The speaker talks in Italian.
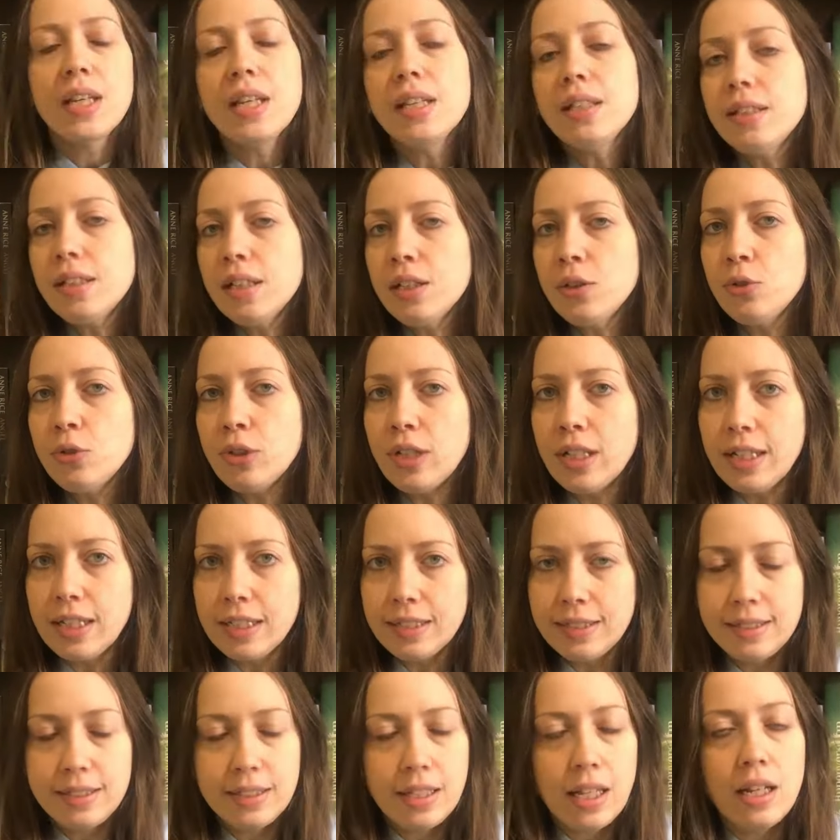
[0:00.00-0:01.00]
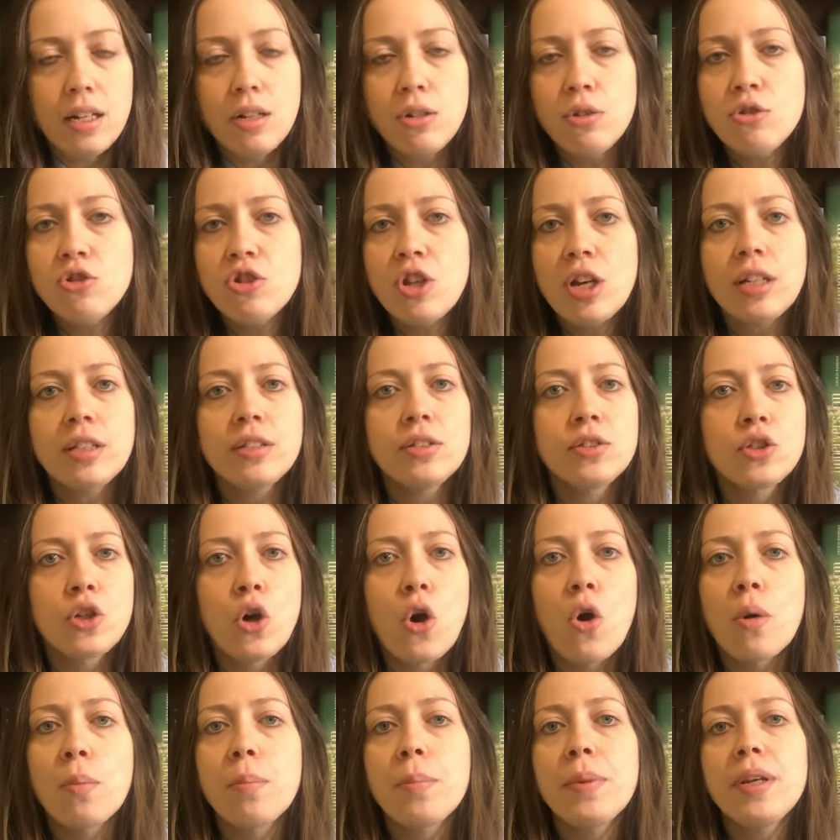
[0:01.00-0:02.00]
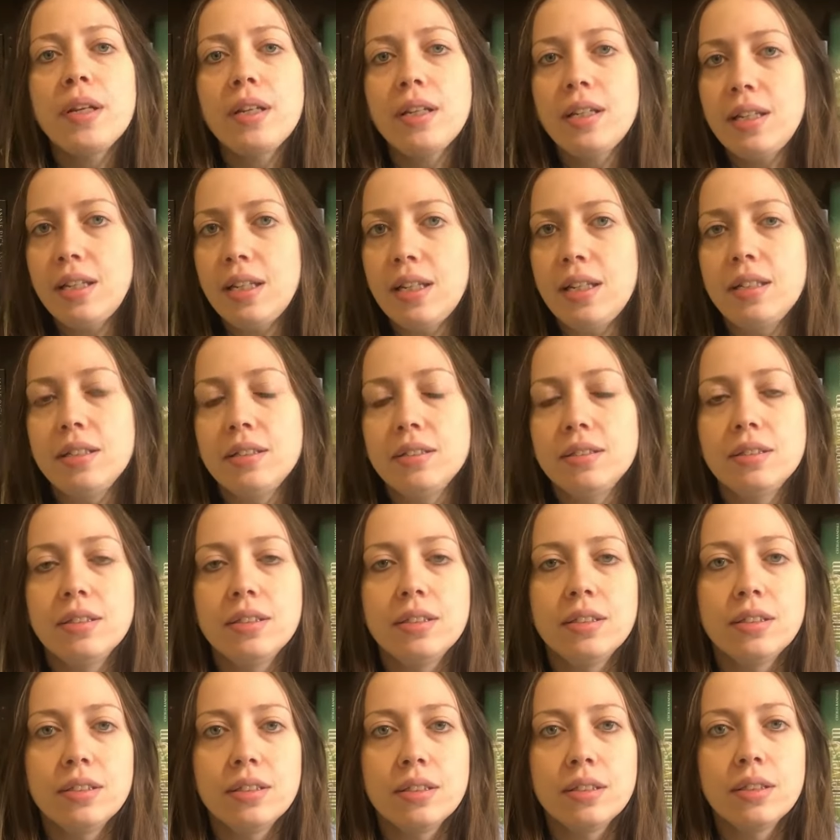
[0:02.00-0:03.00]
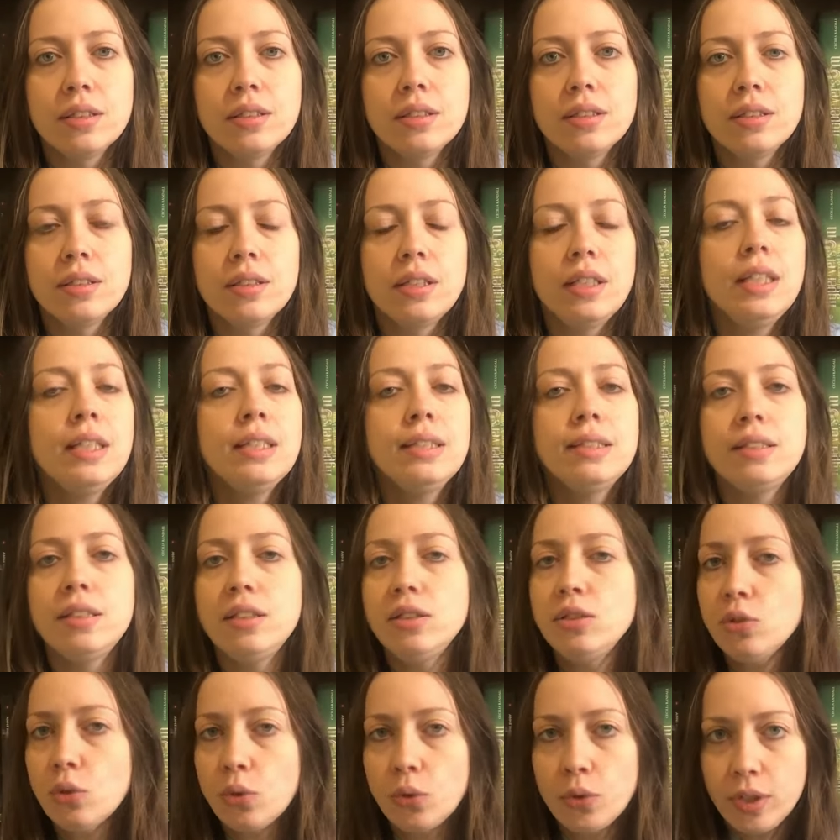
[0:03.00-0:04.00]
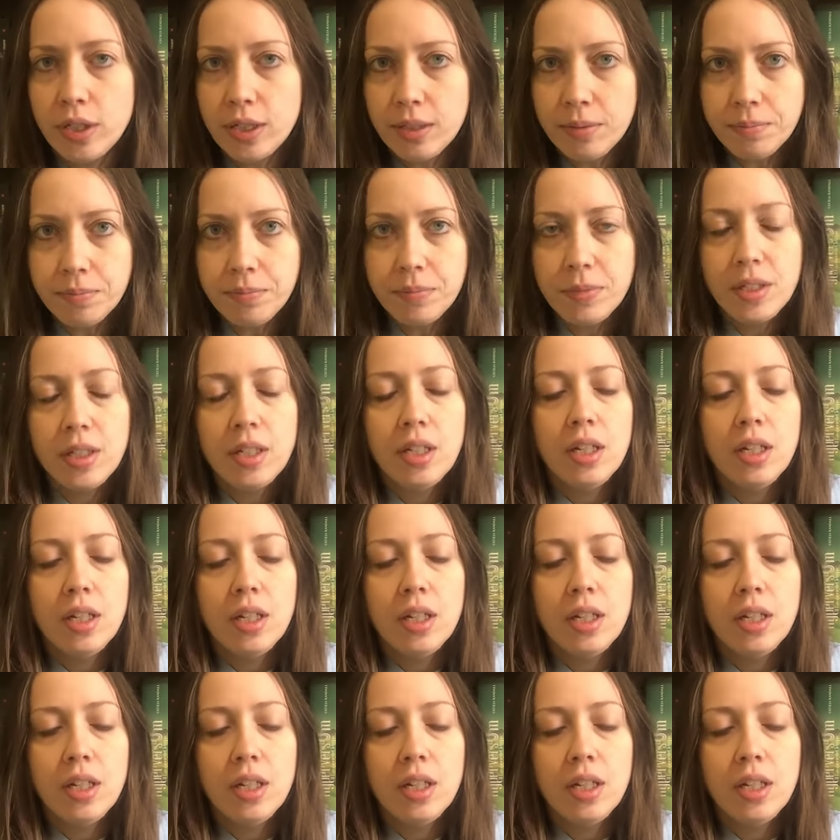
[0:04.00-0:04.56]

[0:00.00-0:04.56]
Entrato nel castello, Jack scopre che eh, Signore,